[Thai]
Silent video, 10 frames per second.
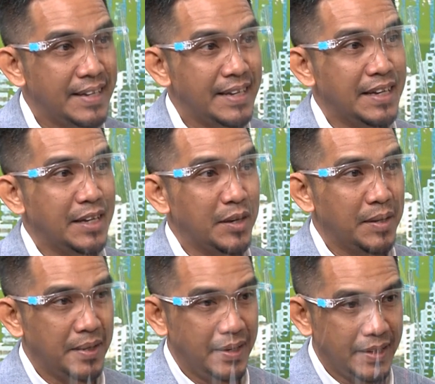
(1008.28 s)

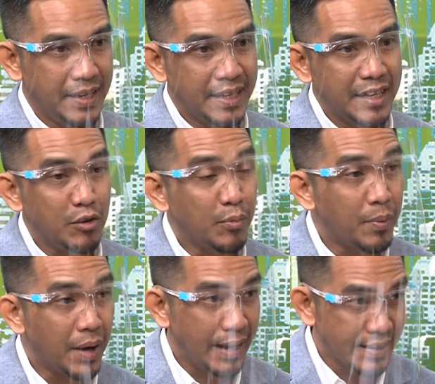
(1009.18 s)
ที่อยู่
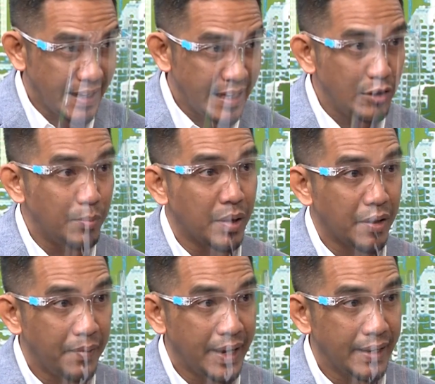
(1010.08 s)
อาศัยอยู่บ
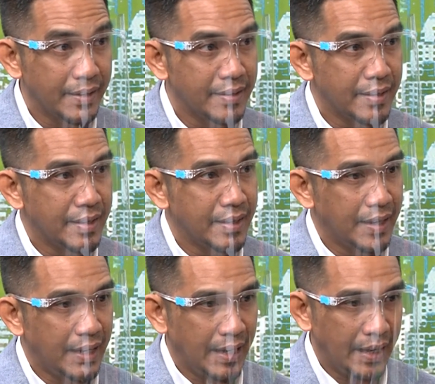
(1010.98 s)
ริเวณ
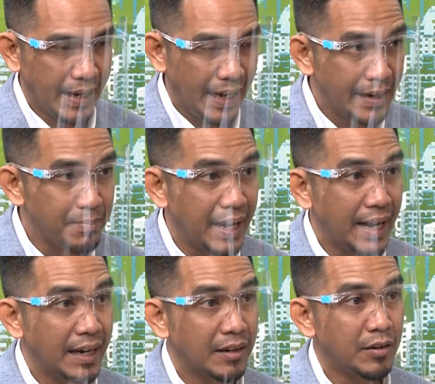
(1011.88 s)
การทำ
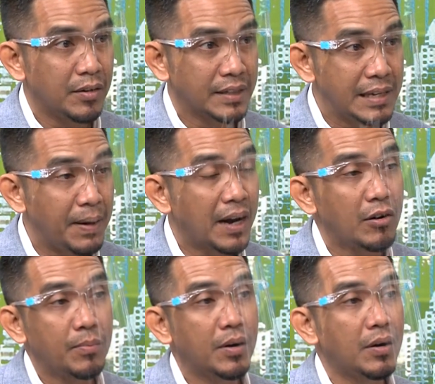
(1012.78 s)
งานและก็ที่พัก
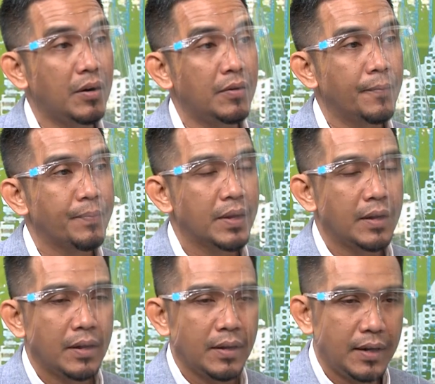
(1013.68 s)
ของพวกเขา
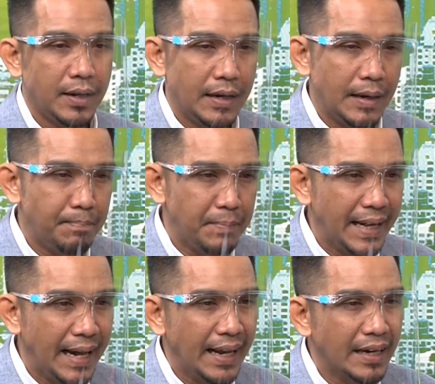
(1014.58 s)

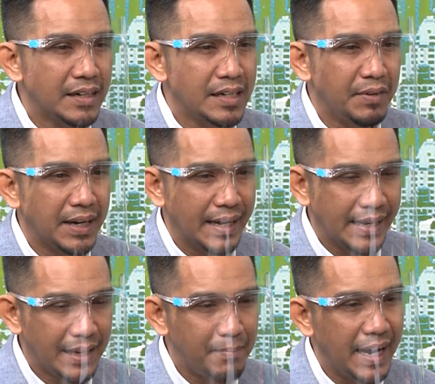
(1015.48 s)
ปัญหาหลักก็คือว่า
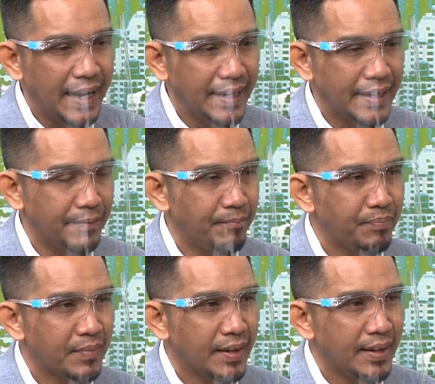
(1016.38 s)
รัฐบาลเนี่ย
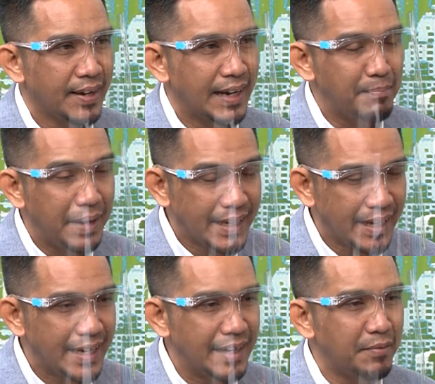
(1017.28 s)
มัก
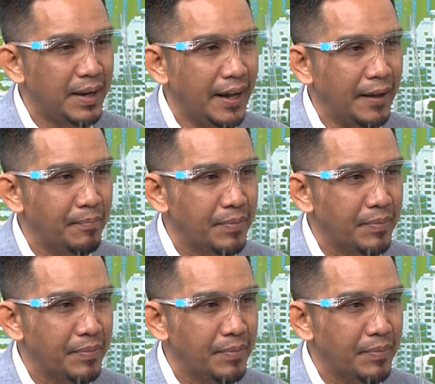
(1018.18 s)
จะคิดว่า